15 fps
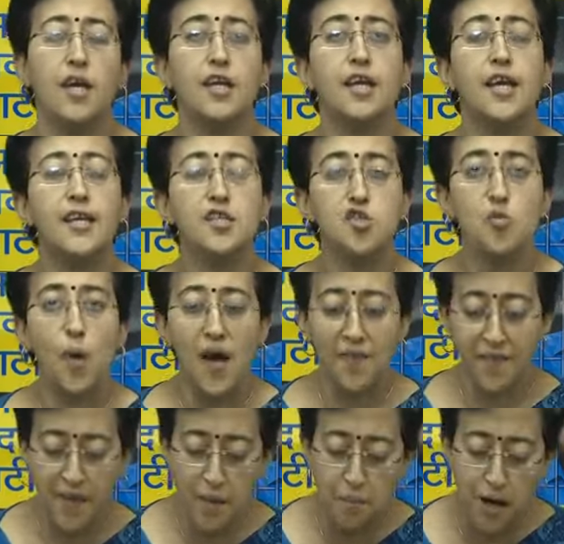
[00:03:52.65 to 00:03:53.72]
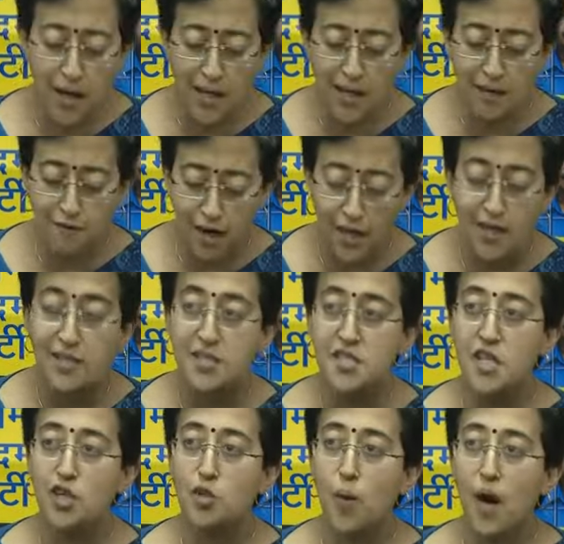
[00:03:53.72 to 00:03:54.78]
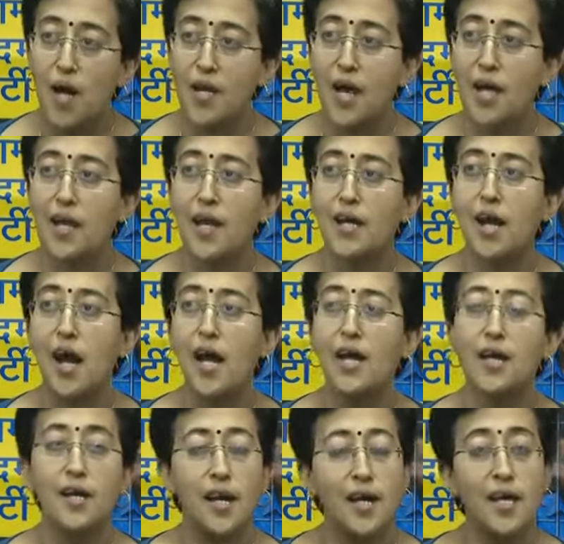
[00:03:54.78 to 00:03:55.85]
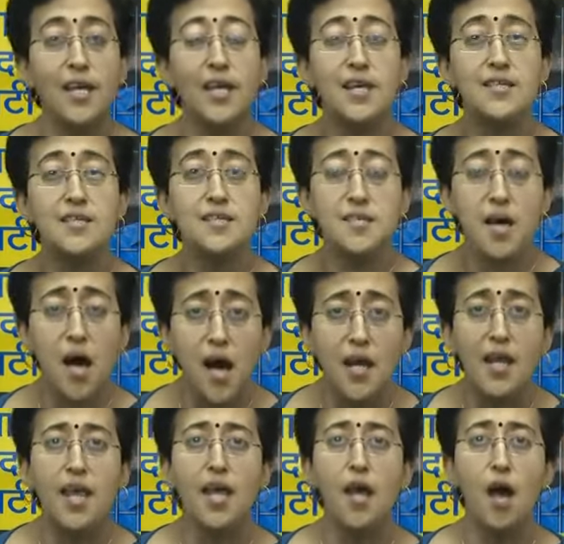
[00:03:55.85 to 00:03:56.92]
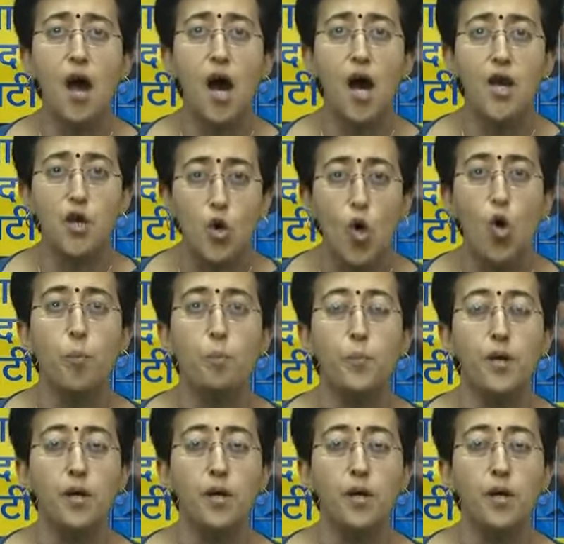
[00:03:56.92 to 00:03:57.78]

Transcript: कि स्वाति मालीवाल जी द्वारा लगाए गए ये सारे आरोप